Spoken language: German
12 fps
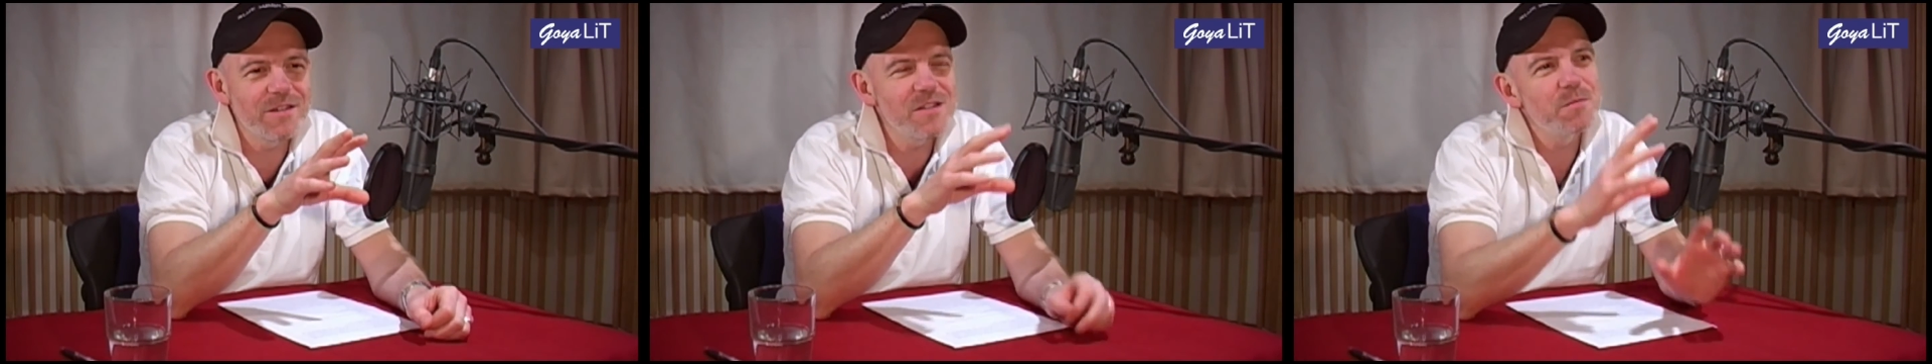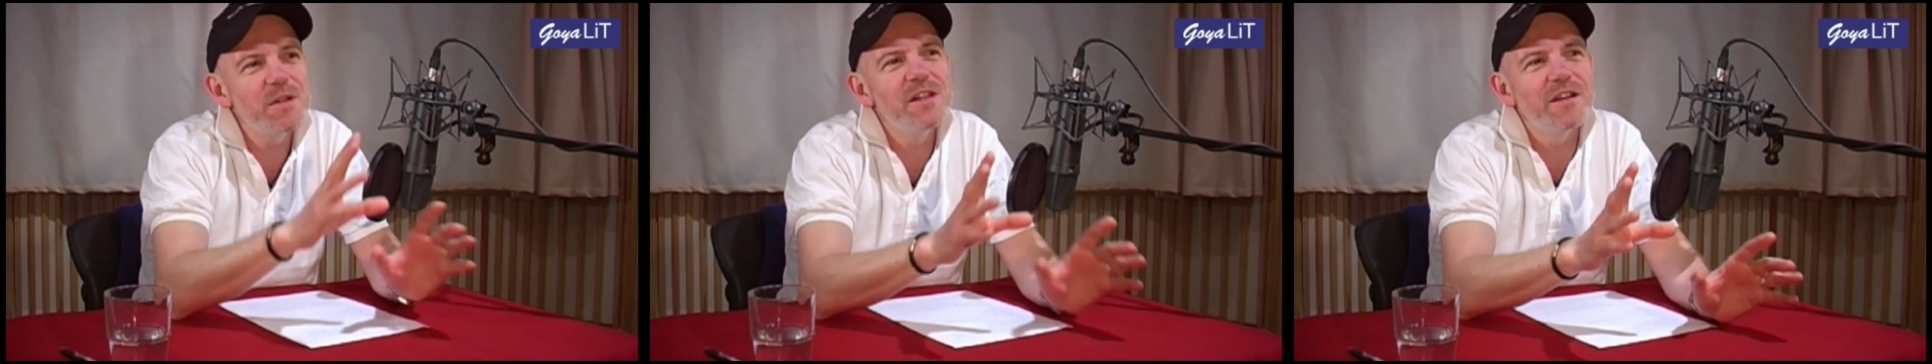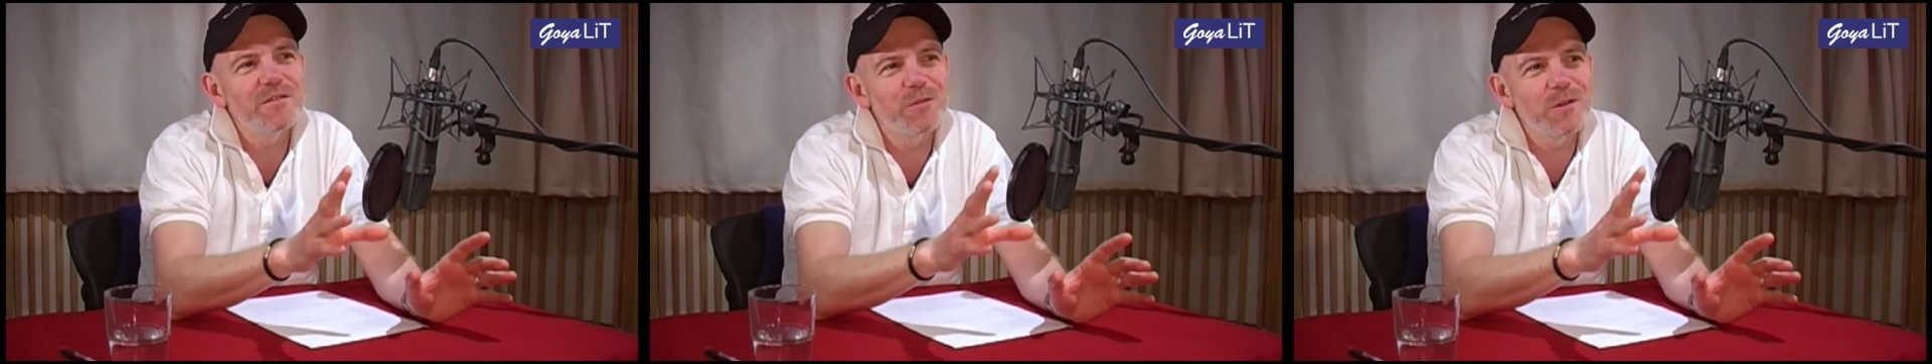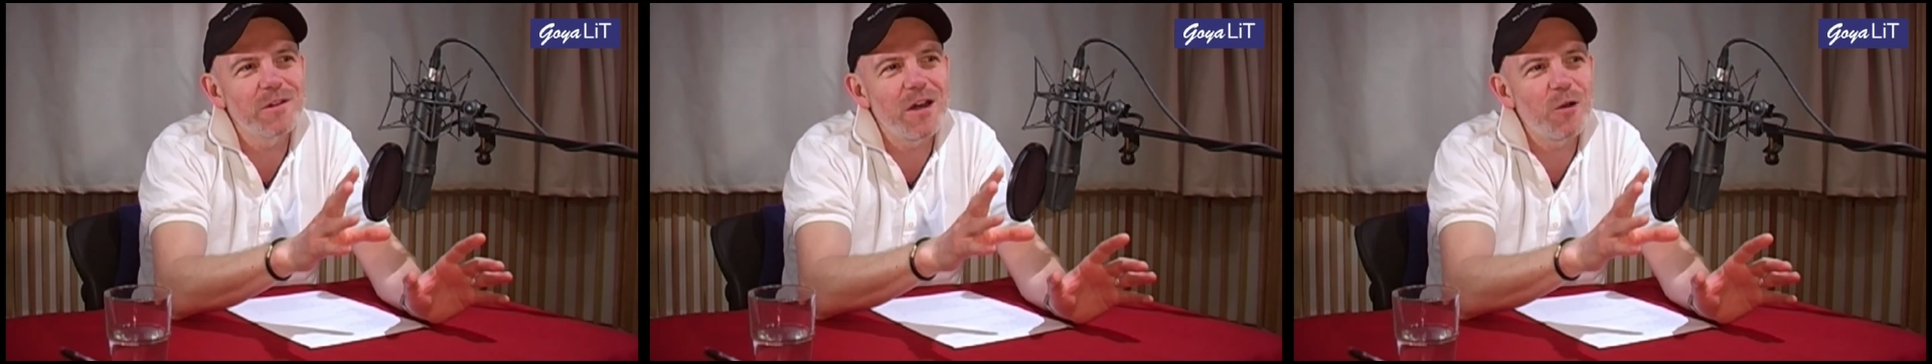diese Bilder
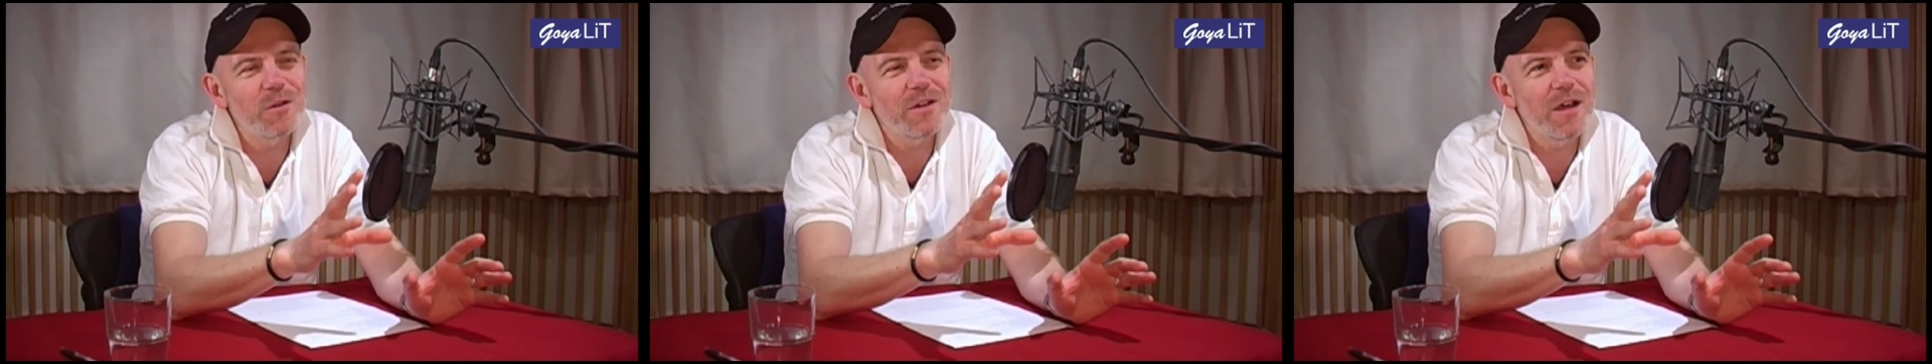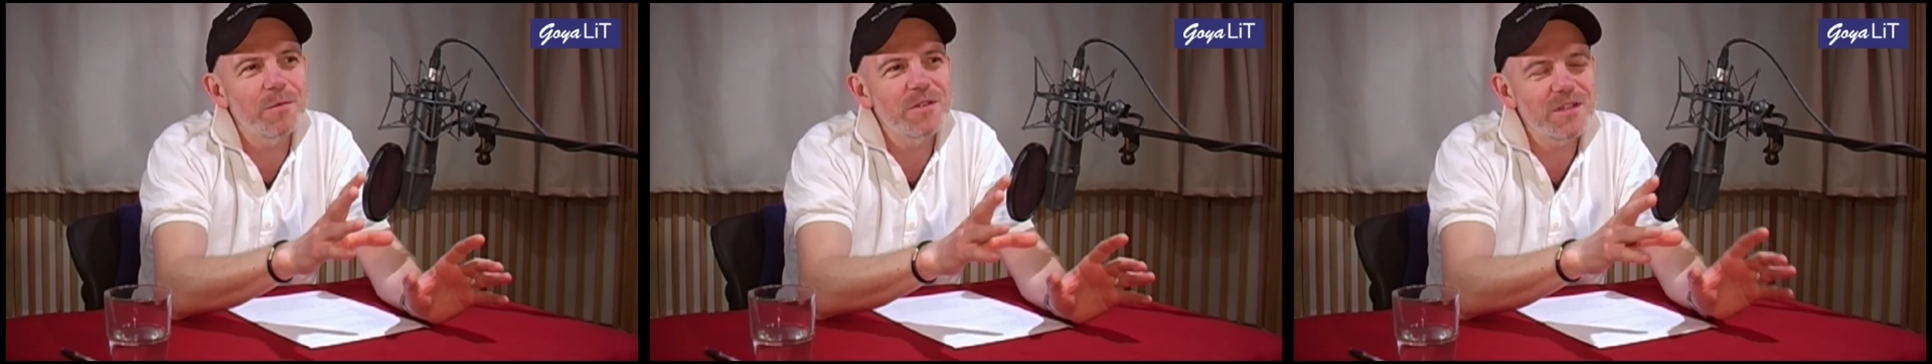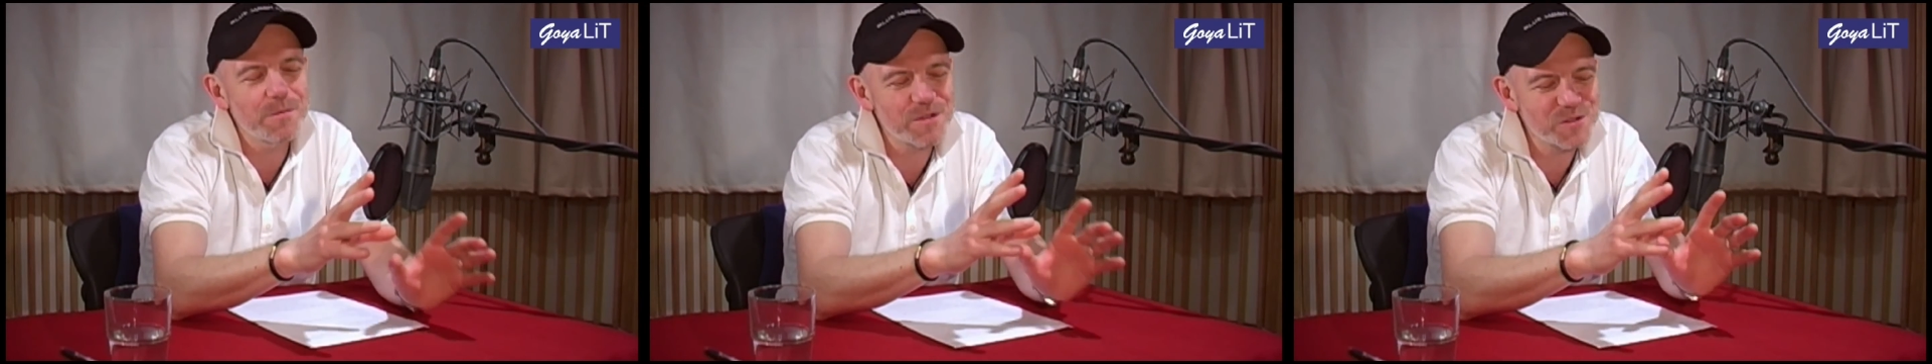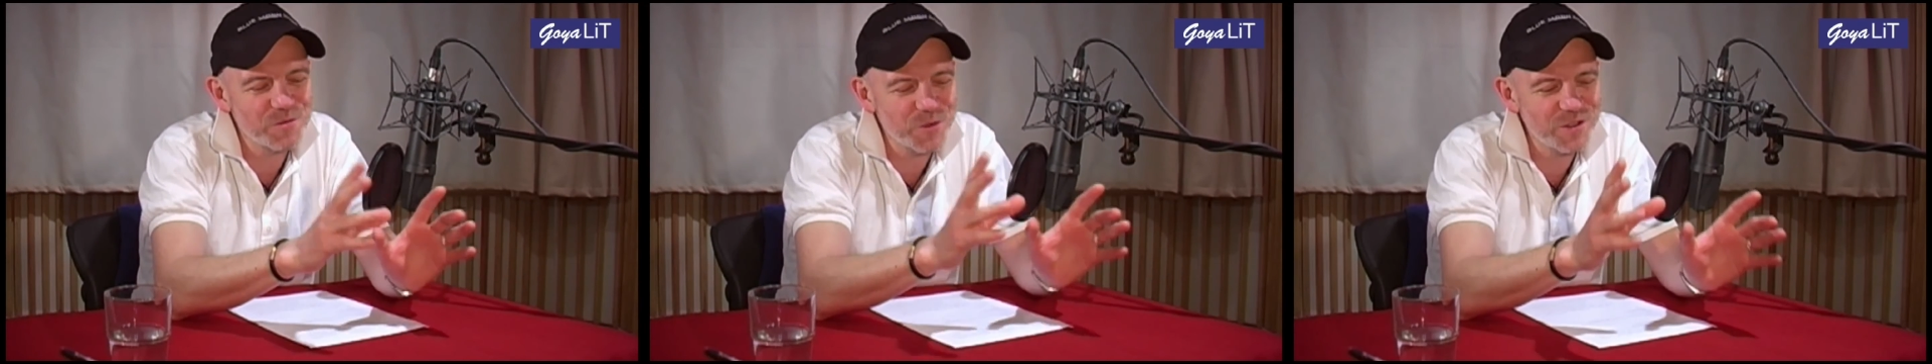vor Augen gehabt. Ich habe
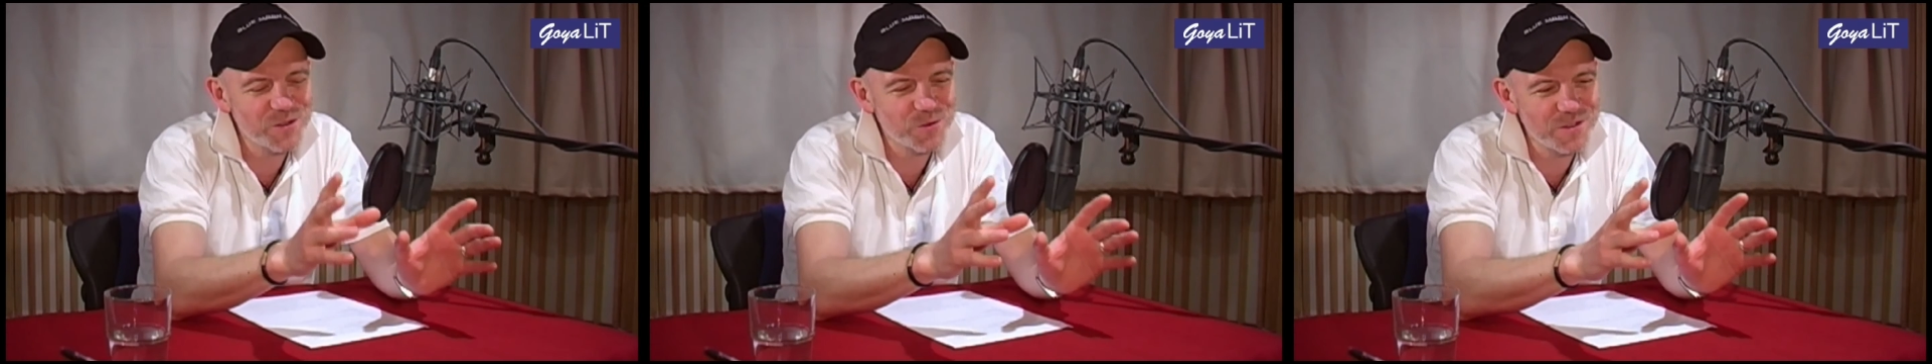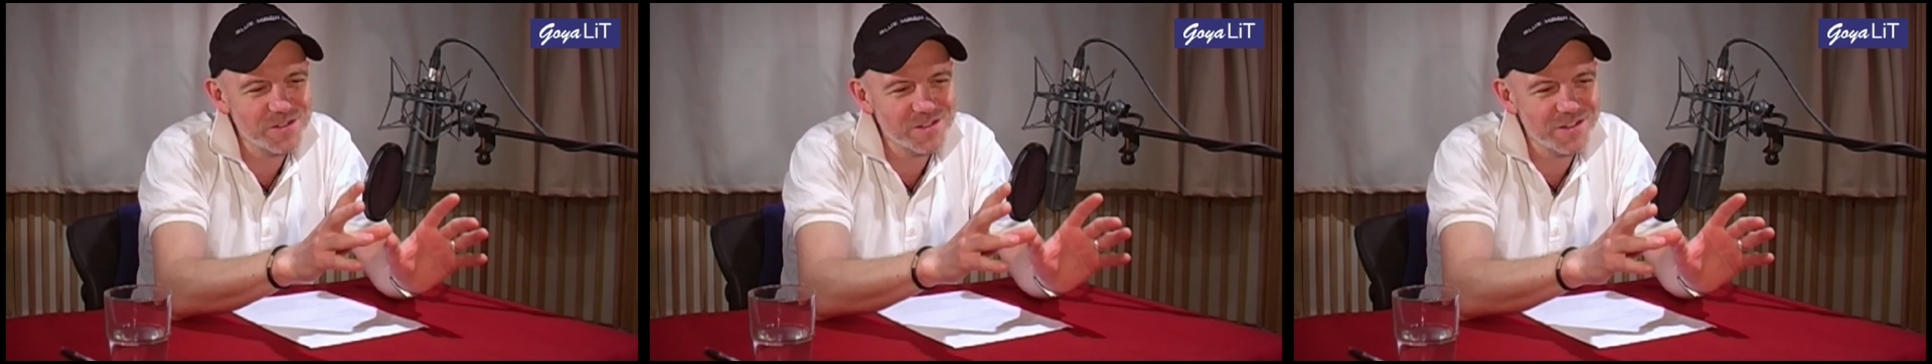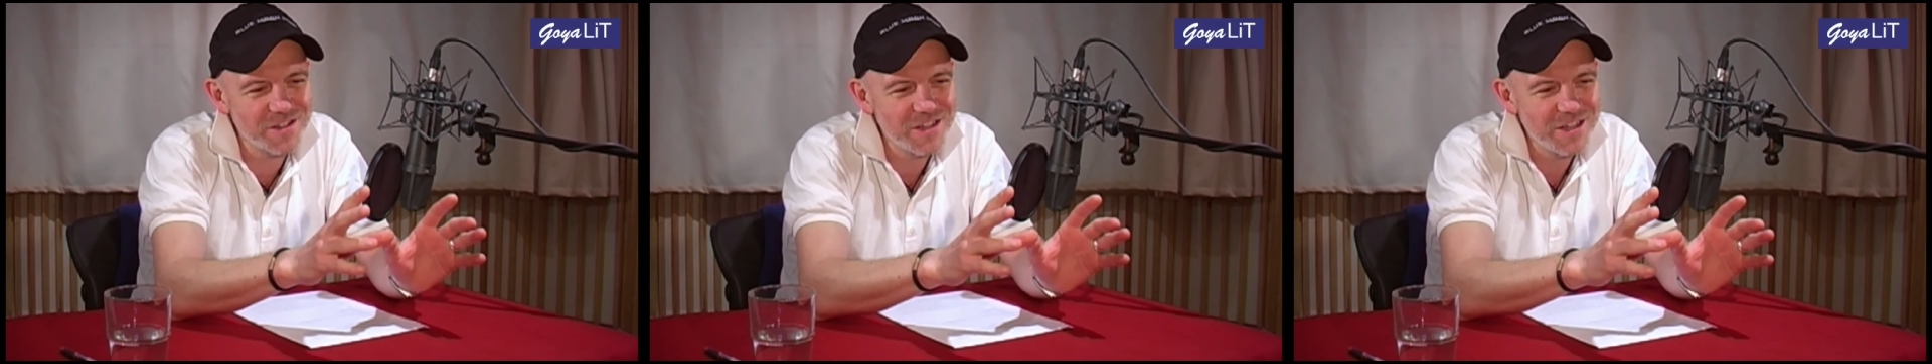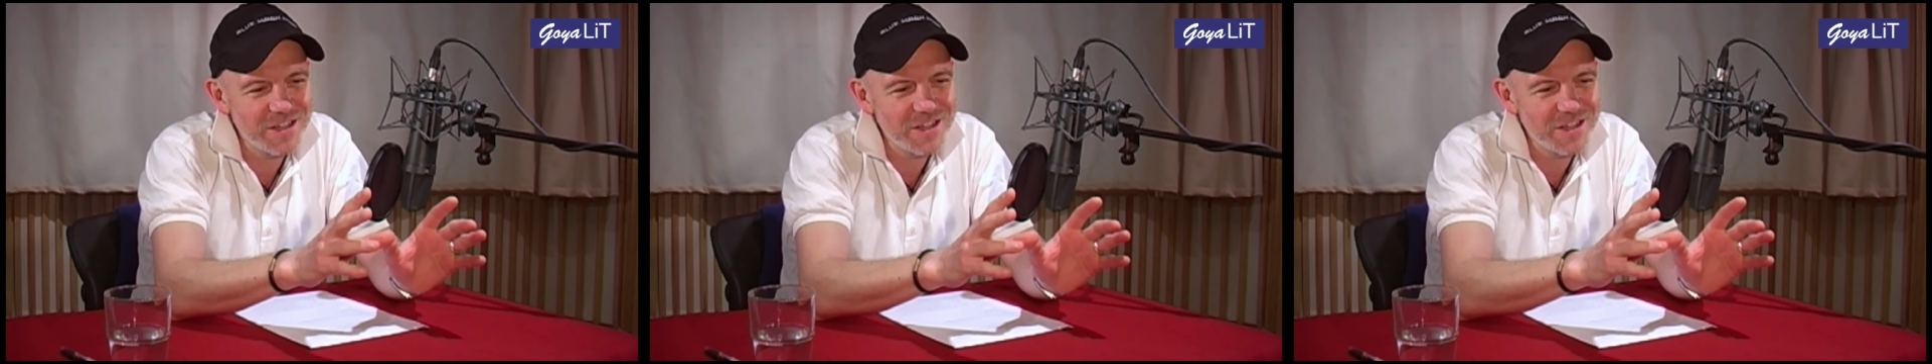also wirklich so diese,